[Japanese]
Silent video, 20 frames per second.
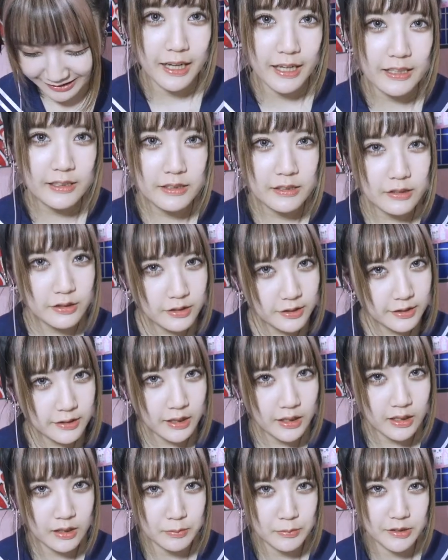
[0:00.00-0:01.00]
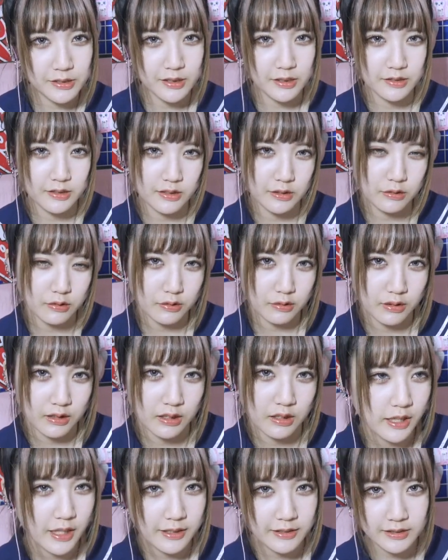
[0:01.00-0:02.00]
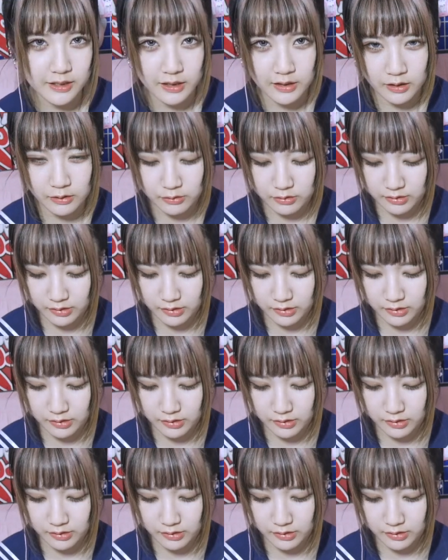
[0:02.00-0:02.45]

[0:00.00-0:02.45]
編入試験が難しいってことは、天才学